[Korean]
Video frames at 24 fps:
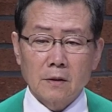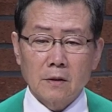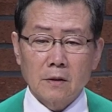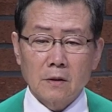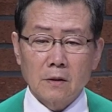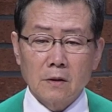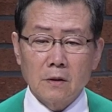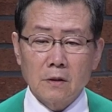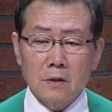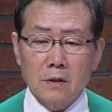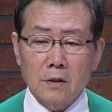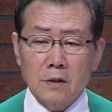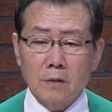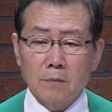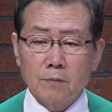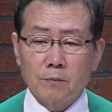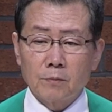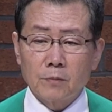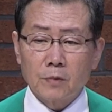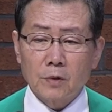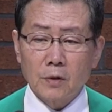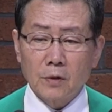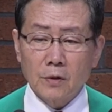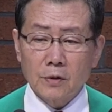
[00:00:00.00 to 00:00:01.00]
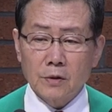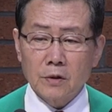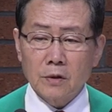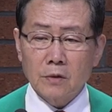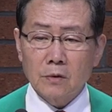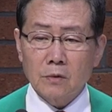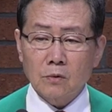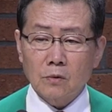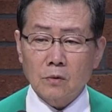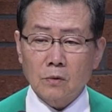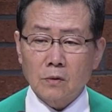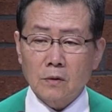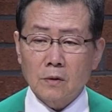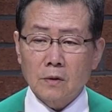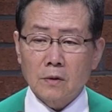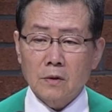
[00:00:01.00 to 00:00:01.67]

20여 년